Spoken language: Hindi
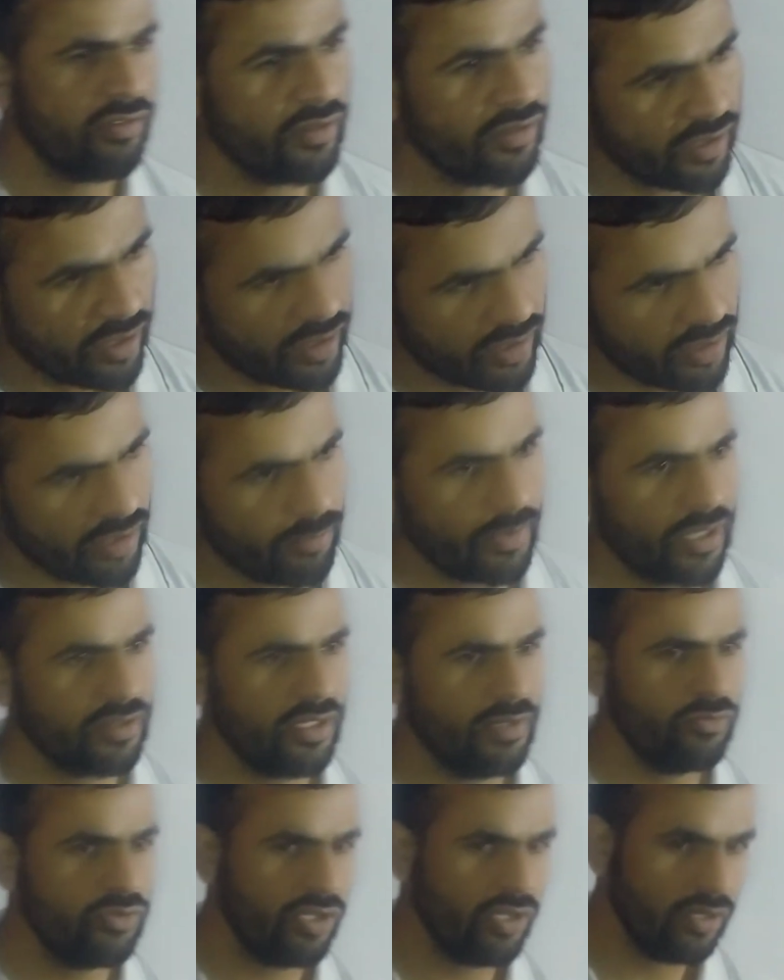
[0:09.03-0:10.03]
से ट्रिक के
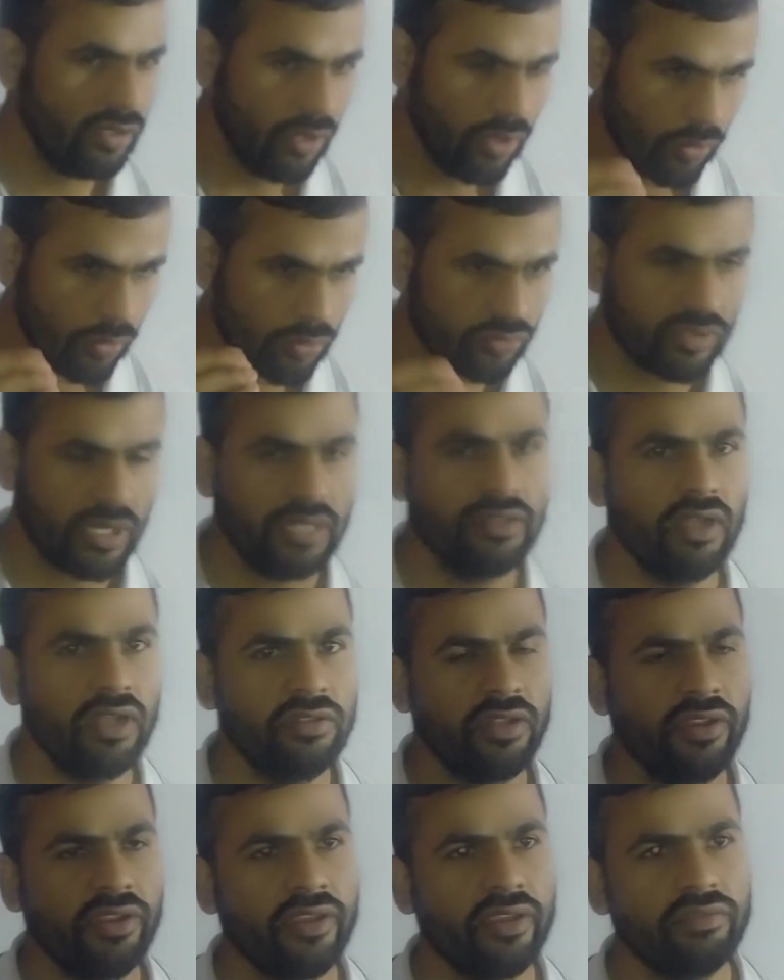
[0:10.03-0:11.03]
माध्यम से और शानदार
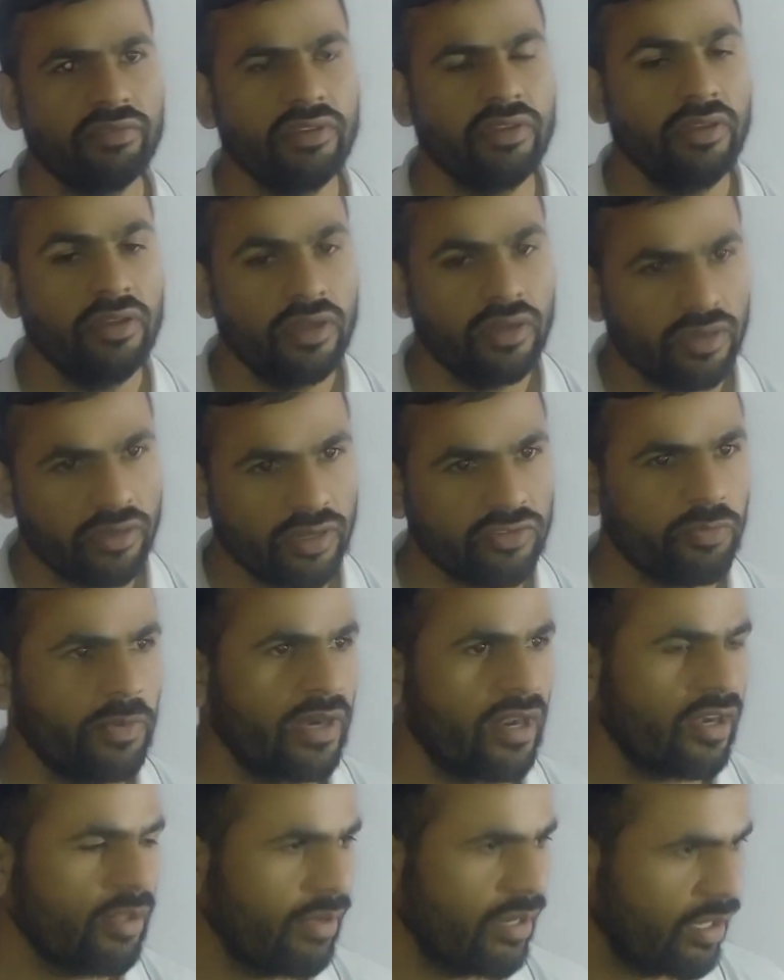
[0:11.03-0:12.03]
तरीके से रस
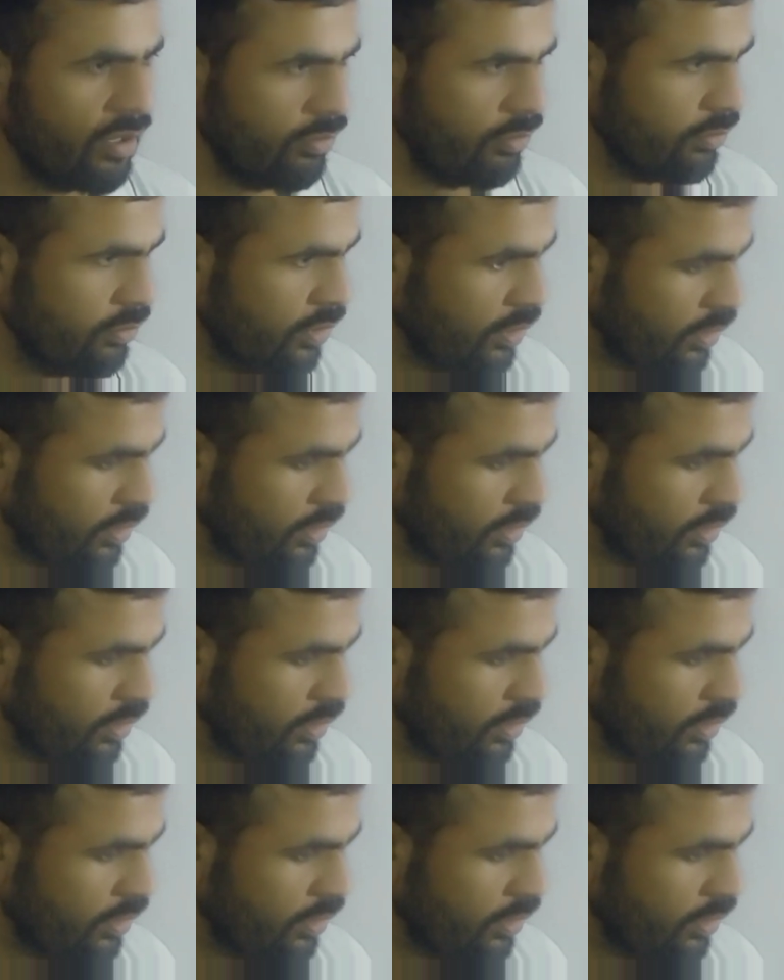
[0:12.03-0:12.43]
पढ़ाने वाला हूँ